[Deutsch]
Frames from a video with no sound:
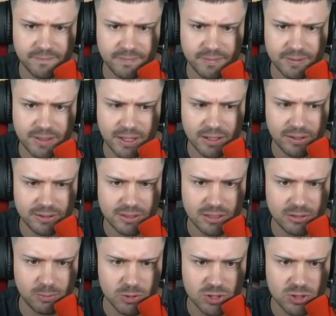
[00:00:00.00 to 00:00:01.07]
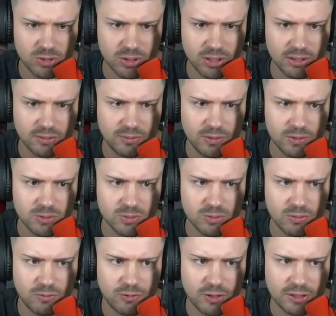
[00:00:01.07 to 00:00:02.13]
Okay, Leute, ich muss noch irgendwie so einen
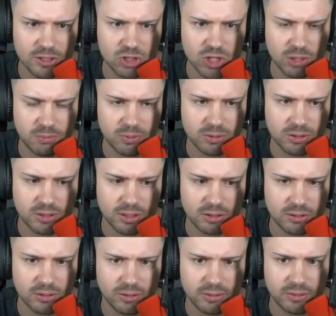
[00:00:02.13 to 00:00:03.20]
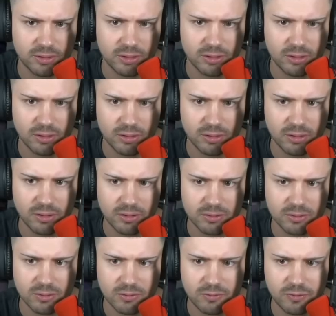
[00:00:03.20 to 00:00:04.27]
fetten Jackpot knacken, Leute.
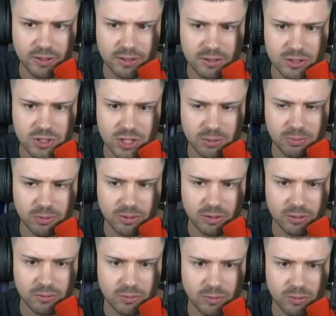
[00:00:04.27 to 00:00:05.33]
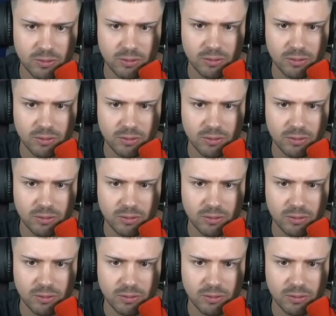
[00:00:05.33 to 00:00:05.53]
So einen fetten Jackpot irgendwo.